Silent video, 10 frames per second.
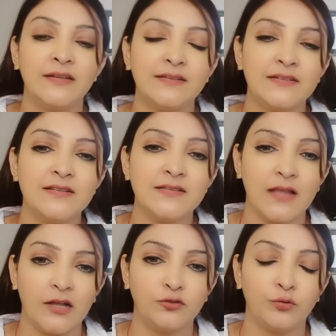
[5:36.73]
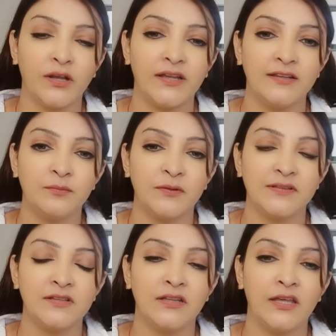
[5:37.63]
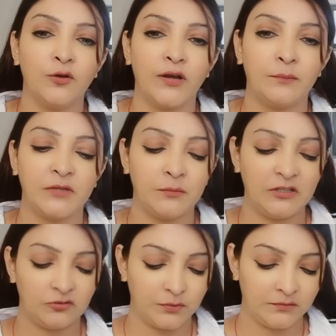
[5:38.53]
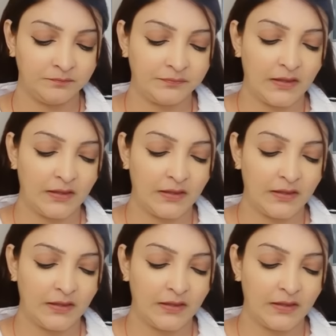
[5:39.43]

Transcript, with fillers: डिस्टेंस आ चुका है इस पर्सन के और आपके बीच में